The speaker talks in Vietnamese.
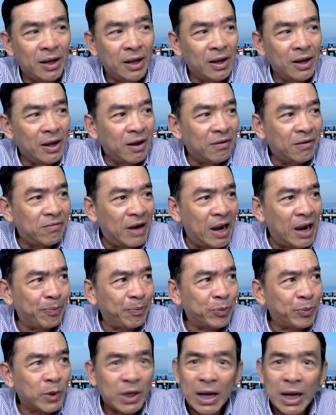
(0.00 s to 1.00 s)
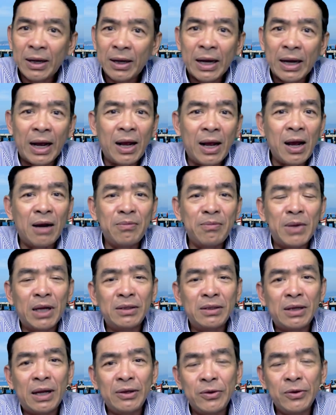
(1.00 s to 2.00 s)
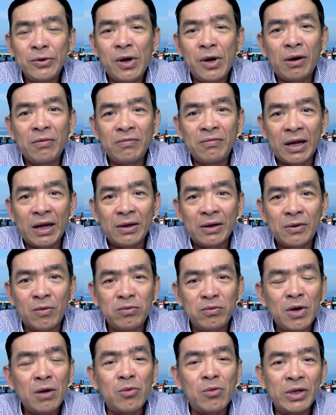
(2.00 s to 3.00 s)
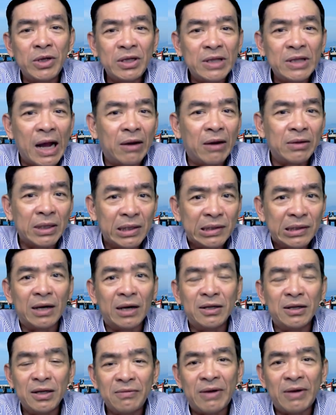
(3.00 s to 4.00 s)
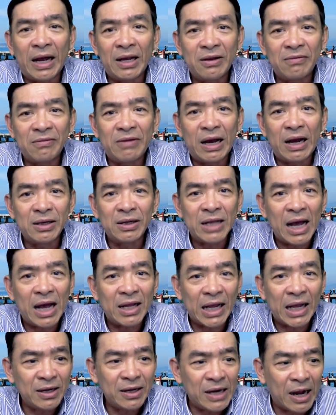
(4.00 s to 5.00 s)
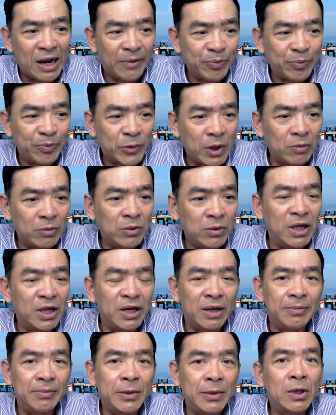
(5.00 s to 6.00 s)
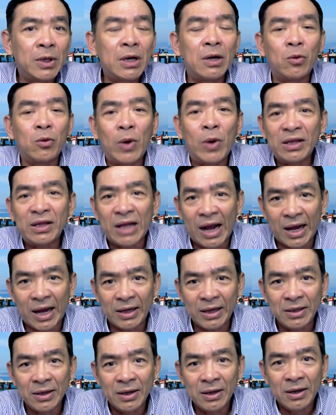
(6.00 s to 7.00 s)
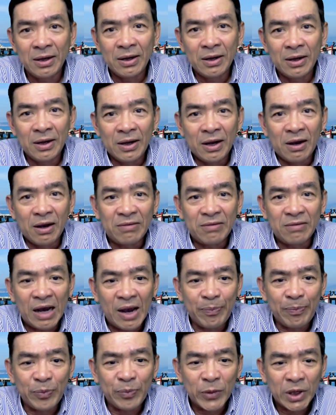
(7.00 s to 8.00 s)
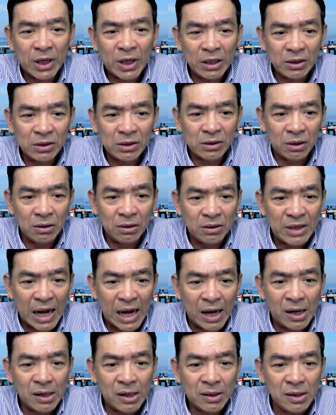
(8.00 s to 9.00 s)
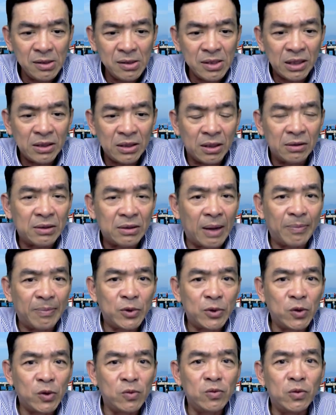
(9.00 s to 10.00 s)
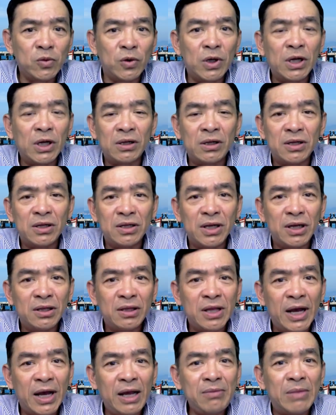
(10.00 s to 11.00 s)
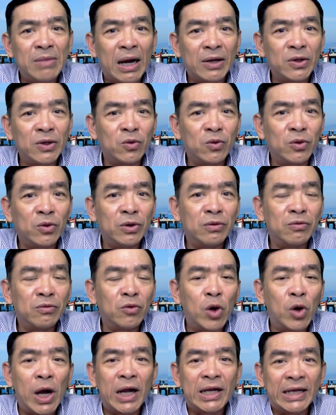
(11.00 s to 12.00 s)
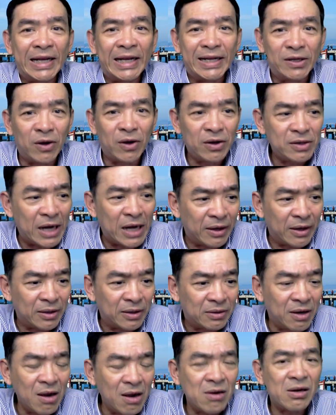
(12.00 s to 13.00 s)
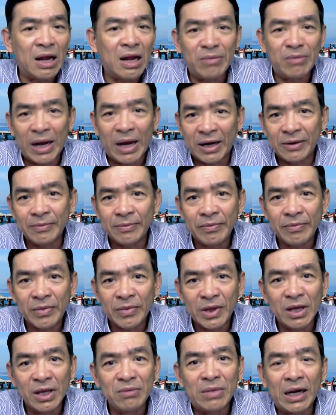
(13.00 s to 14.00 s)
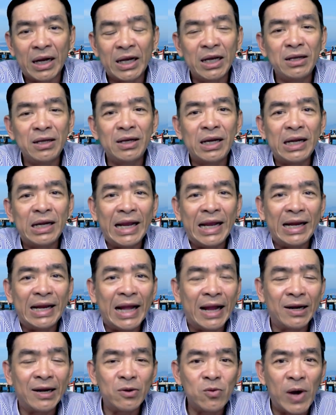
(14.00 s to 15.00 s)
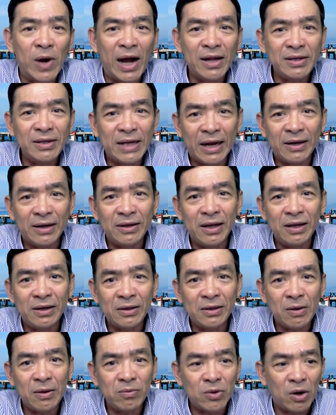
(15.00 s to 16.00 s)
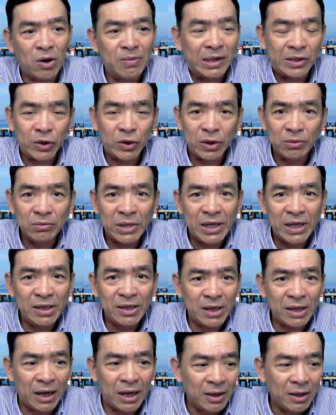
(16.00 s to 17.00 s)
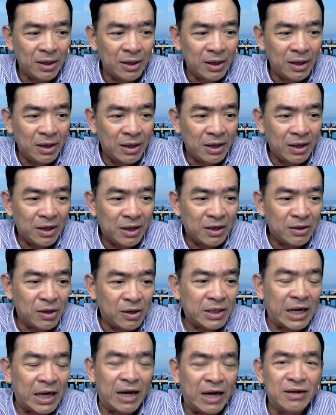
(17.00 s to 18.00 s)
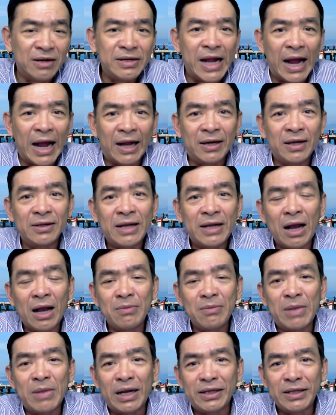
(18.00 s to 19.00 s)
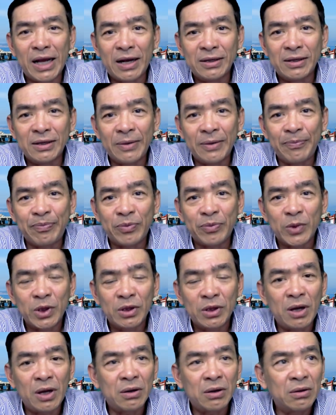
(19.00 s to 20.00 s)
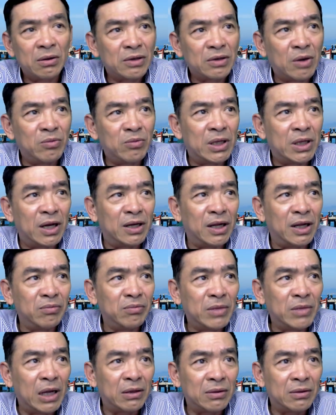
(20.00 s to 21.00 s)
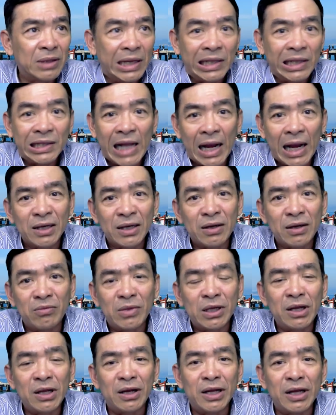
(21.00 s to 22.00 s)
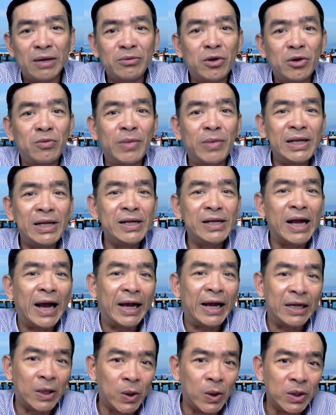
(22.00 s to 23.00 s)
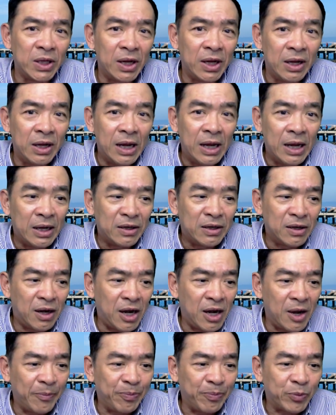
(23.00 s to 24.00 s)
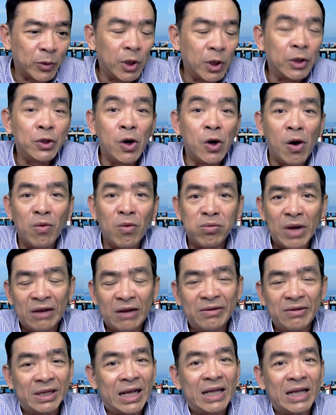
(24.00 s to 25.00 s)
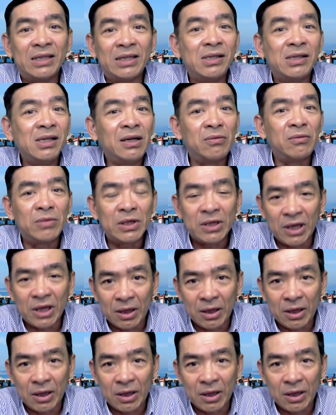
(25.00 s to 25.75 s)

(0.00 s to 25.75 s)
và ngay cả ở bên à, New York cũng vậy cũng có một cái chiếc tàu tương tự như vậy và người ta thấy rằng trong cái thời điểm đó rất là quá tải và cái sự căng cứng cái sự tập trung của cái lực lượng y tế mặc dù Hoa Kỳ nói rằng rất là mạnh nhưng mà khi cái lây lan nó quá nhanh đi cái tốc độ mà chuyển biến nó trở nặng lên các cái bệnh nhân nó trong cái thời điểm à, tích tắc trong cái thời điểm của mấy ngày thôi nó nó dồn lại người ta xử lý không có kịp